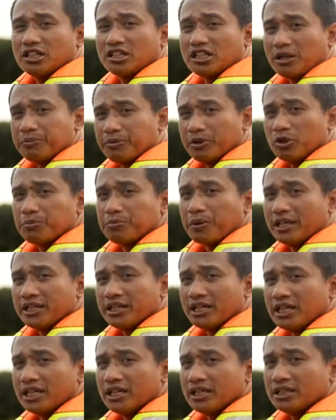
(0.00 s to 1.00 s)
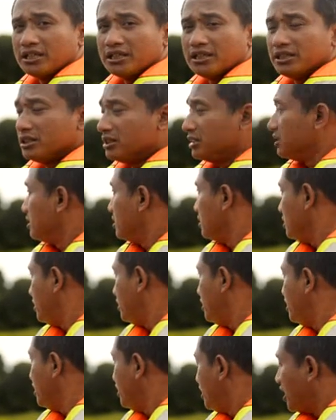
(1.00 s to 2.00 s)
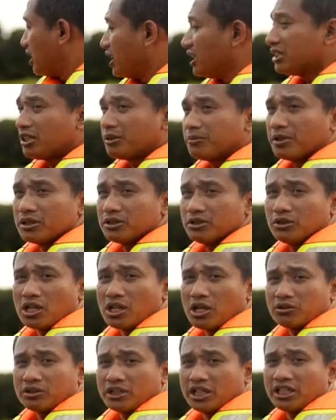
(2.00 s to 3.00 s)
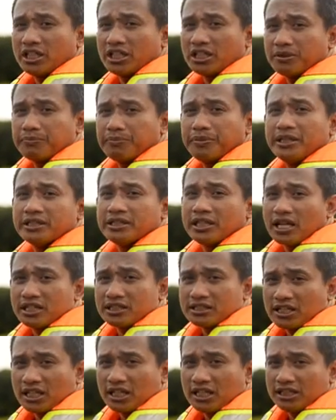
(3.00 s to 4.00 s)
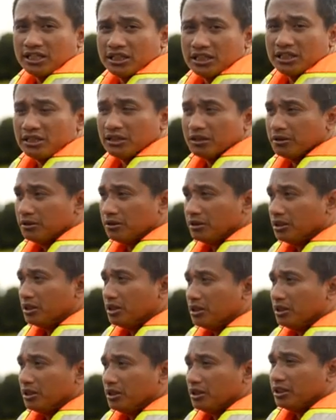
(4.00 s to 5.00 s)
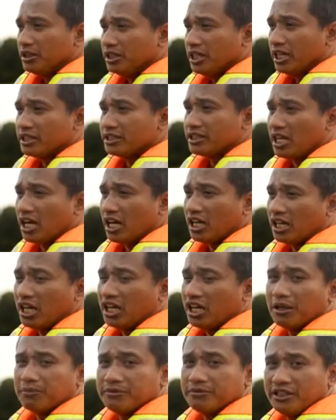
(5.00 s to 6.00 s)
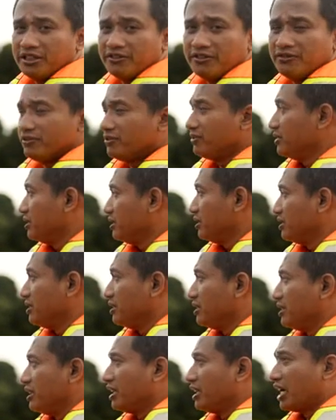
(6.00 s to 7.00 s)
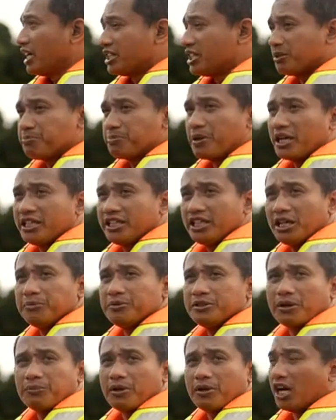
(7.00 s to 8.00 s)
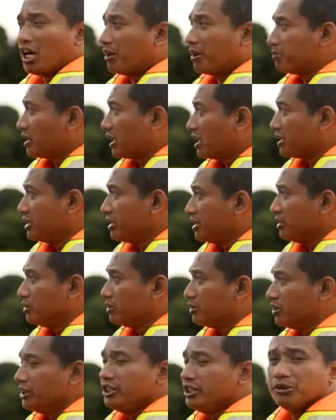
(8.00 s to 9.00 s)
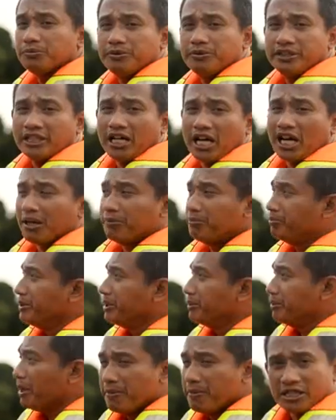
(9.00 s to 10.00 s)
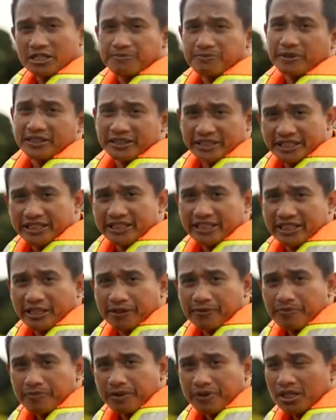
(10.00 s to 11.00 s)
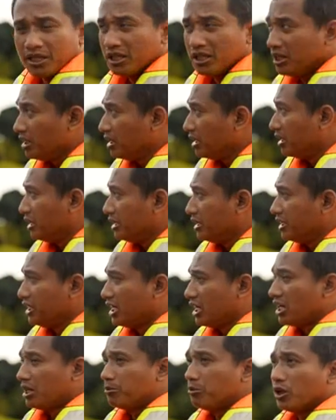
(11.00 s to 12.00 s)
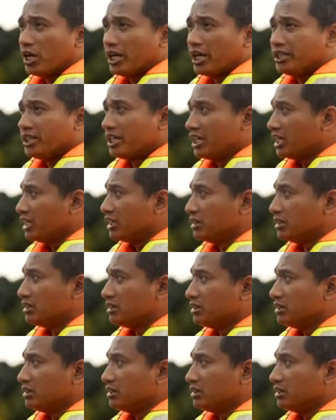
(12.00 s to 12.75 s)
Tapi rupanya dia termasuk orang utan yang pintar sekali dan sangat adaptif. Dengan cepat dia bisa beradaptasi untuk hidup di alam bebas seperti ini. Dia mulanya